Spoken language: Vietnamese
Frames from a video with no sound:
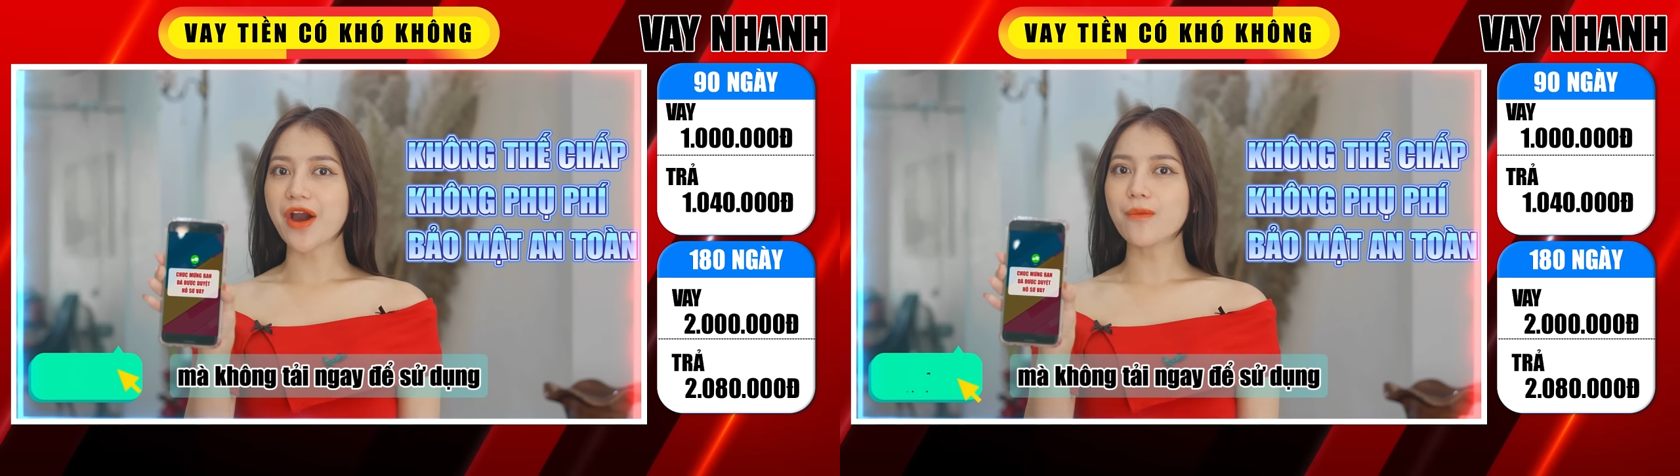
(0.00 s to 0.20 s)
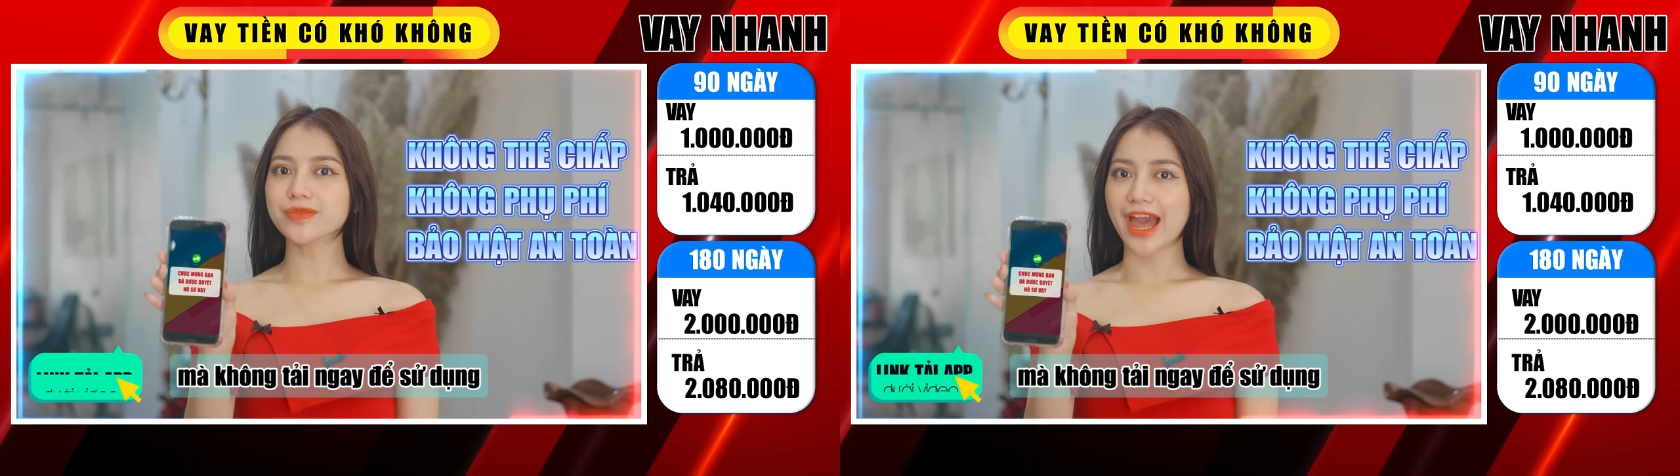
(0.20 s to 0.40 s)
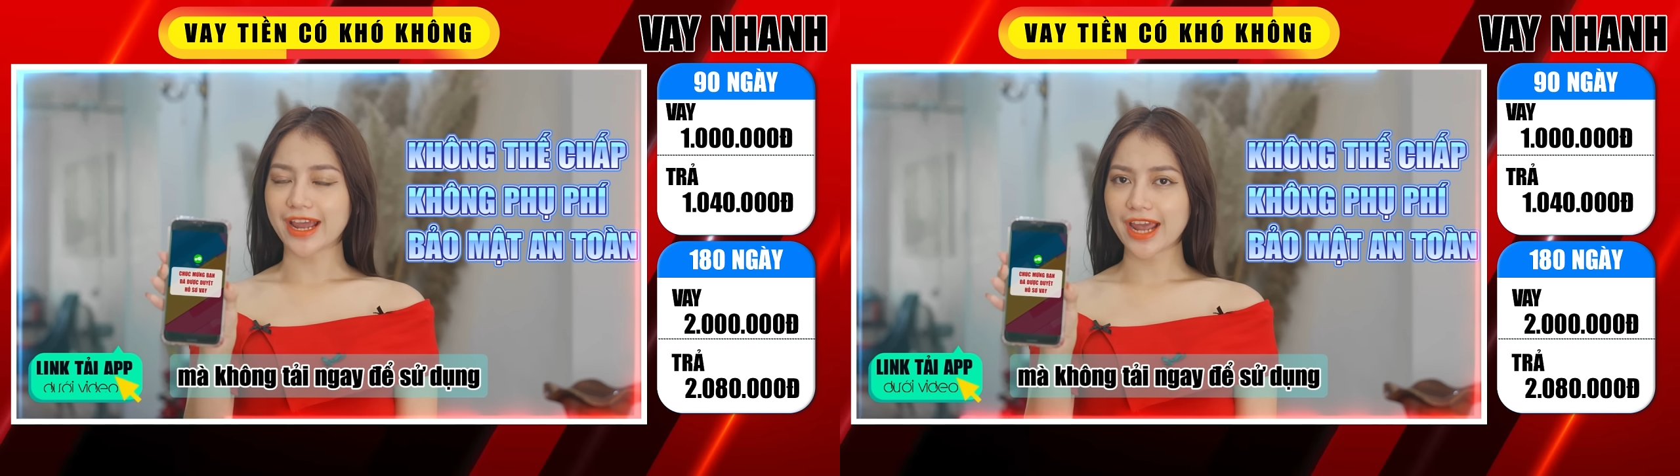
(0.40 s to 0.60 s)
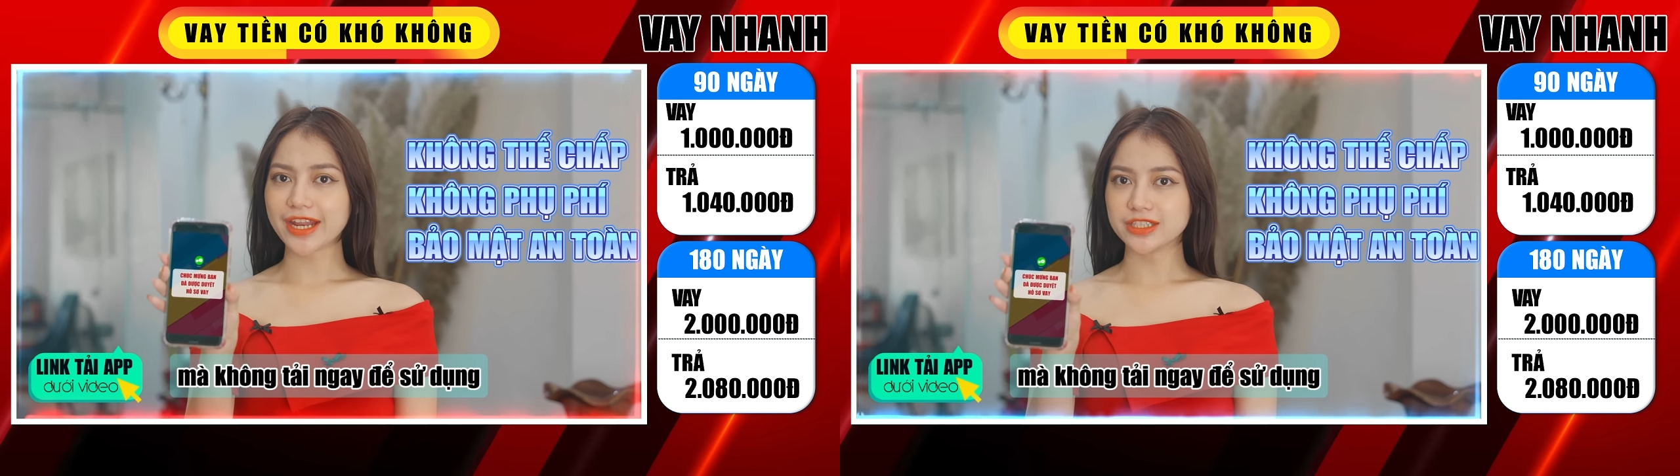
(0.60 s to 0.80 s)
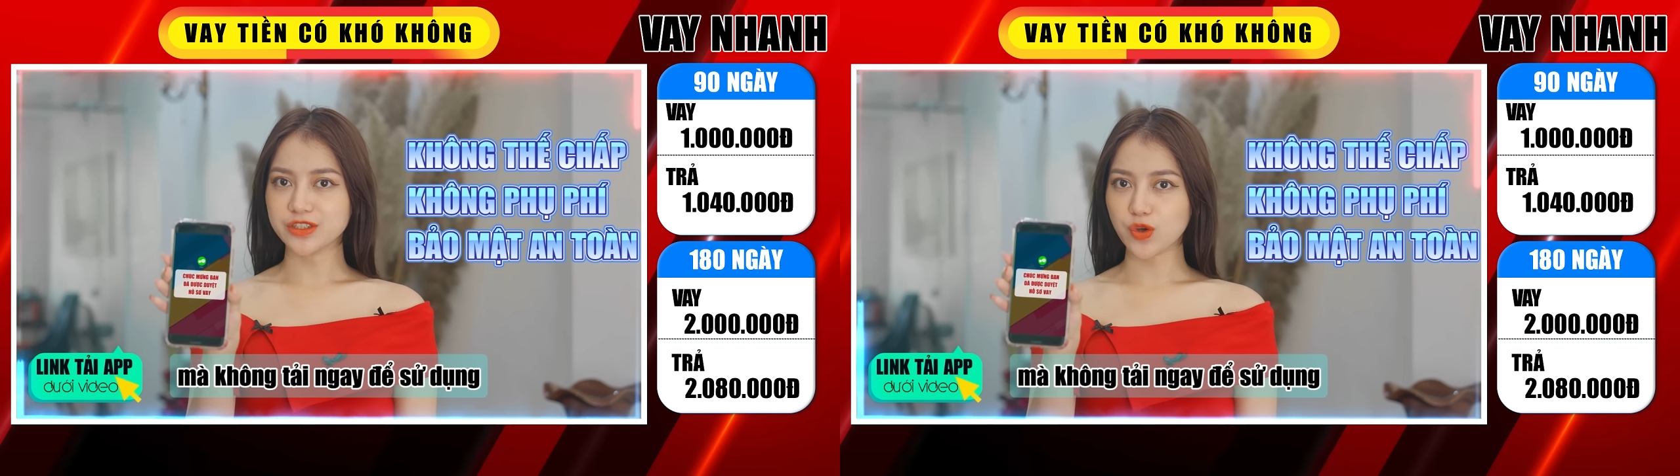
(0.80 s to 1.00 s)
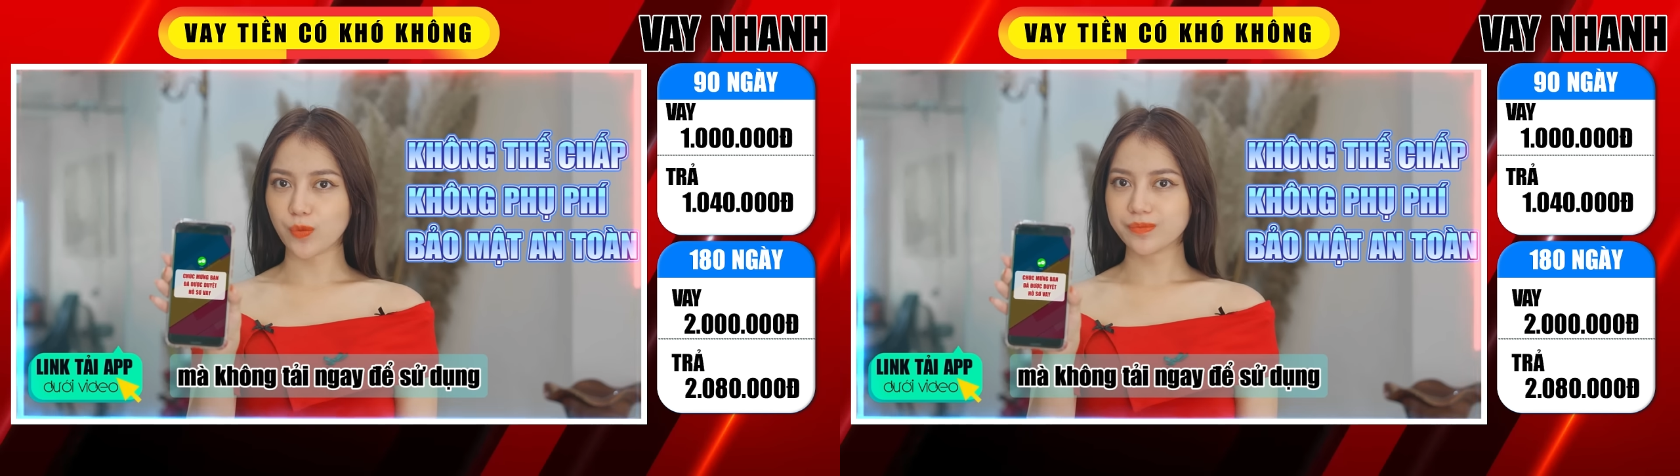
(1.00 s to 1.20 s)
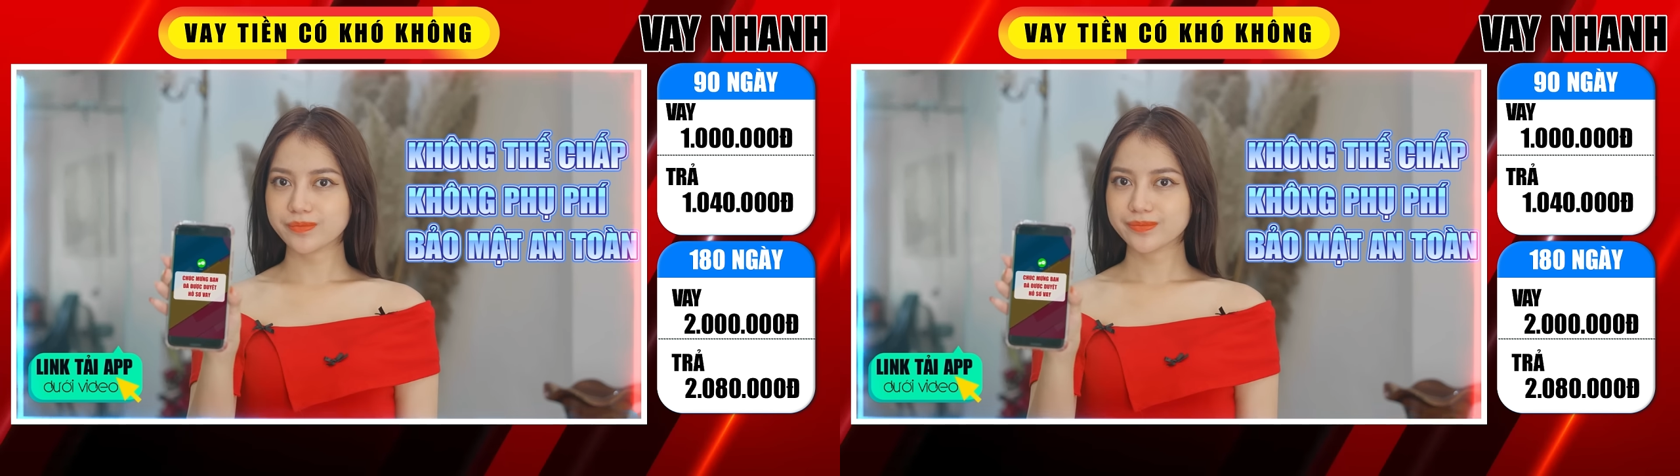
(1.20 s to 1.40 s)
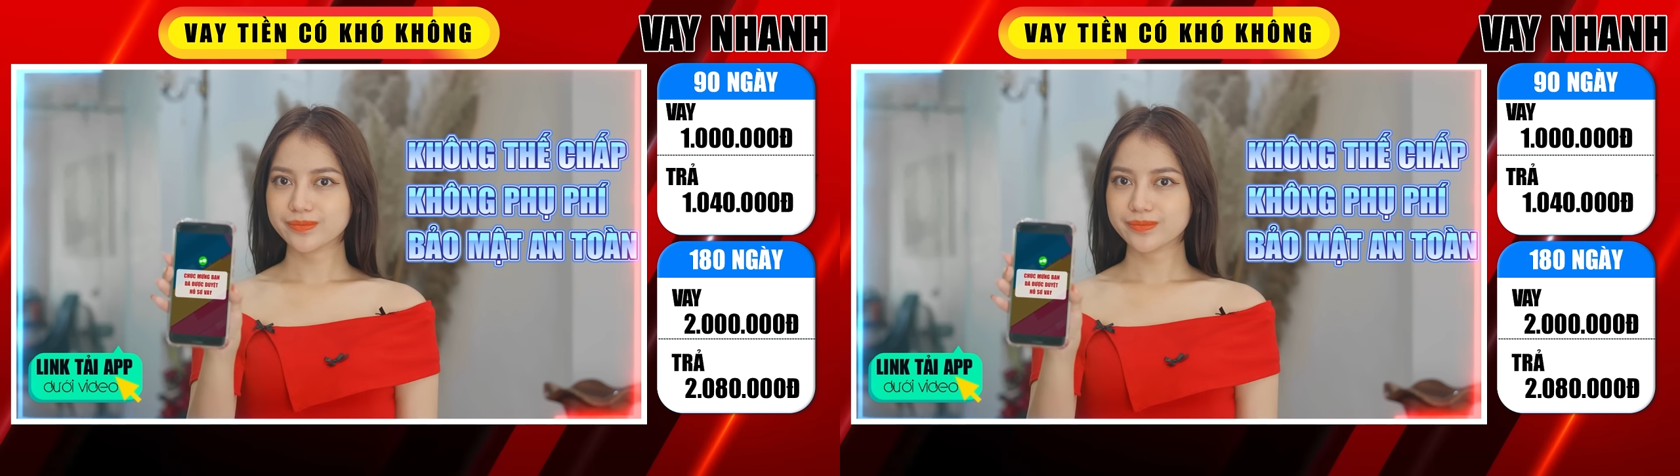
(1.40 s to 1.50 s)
không tải ngay để sử dụng.